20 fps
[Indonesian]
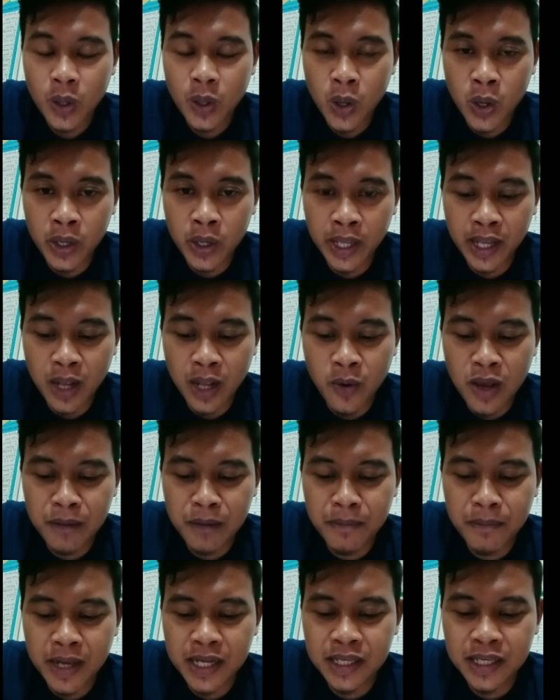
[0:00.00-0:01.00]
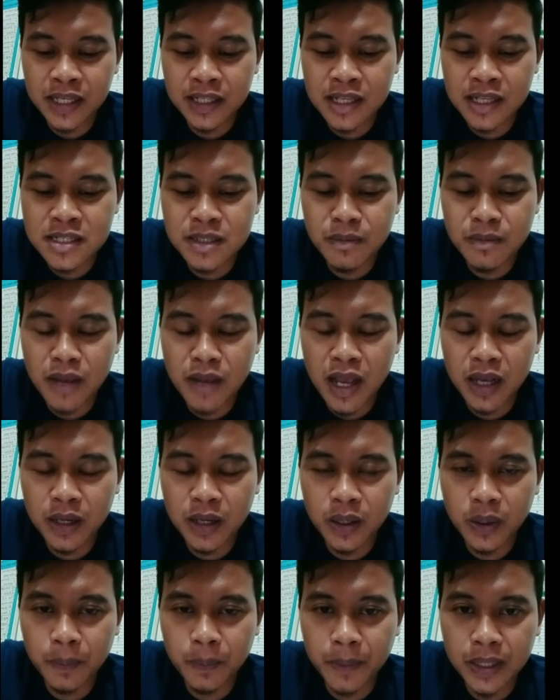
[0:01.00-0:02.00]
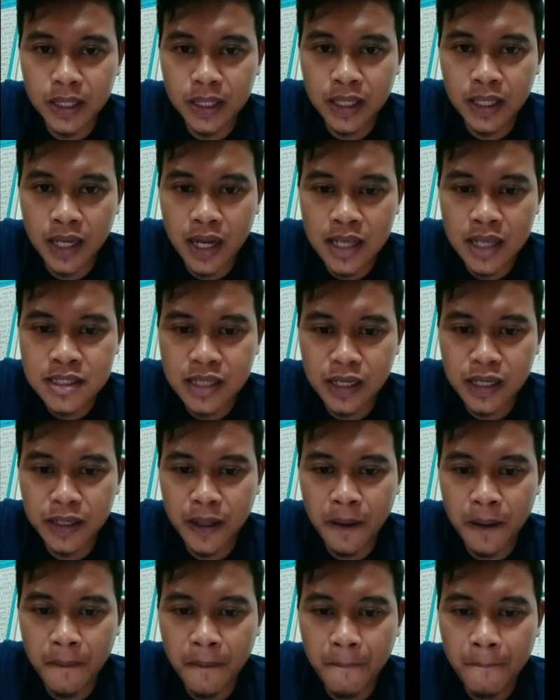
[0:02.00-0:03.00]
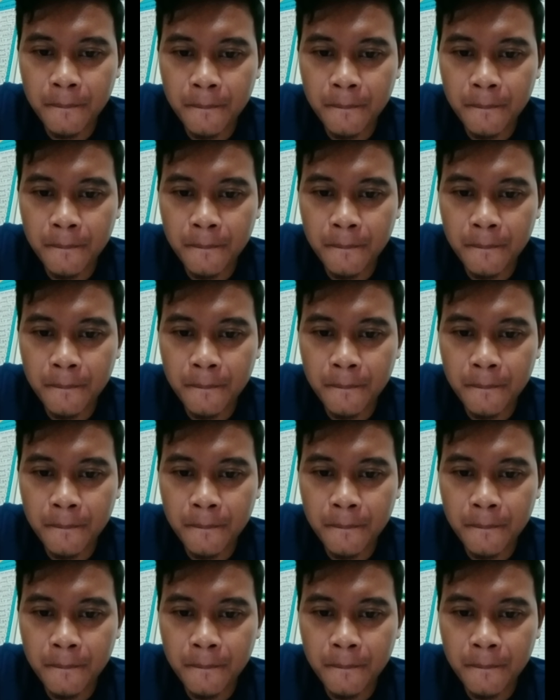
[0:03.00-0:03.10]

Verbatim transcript: Oke kawan, mari kita simak penjelasannya.